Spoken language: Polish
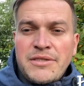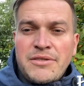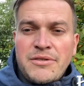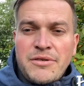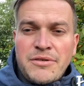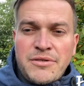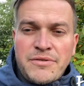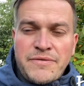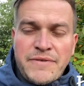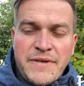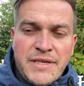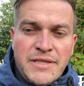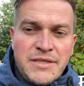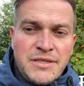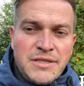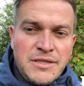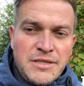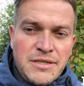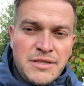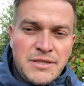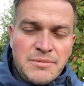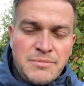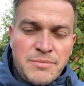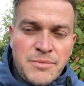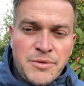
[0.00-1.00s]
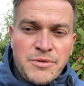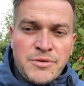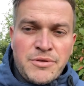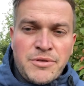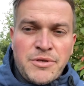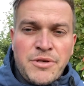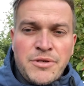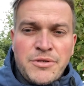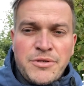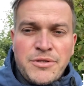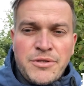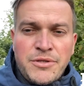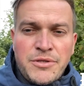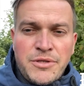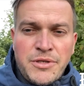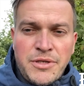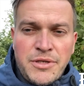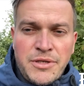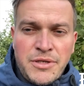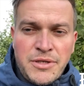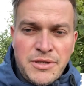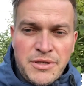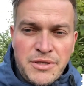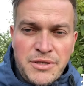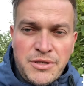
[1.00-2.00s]
doświadczyć mądrości
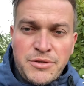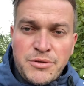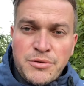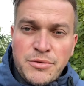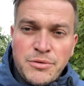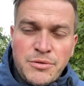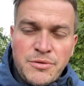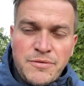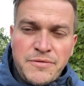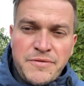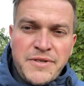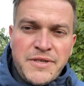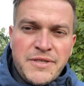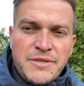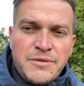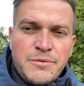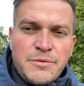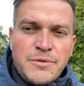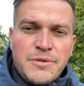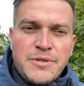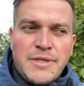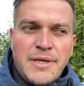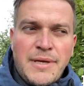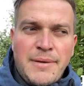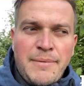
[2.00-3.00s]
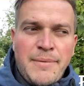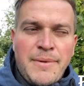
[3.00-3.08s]
i cudów Jezusa.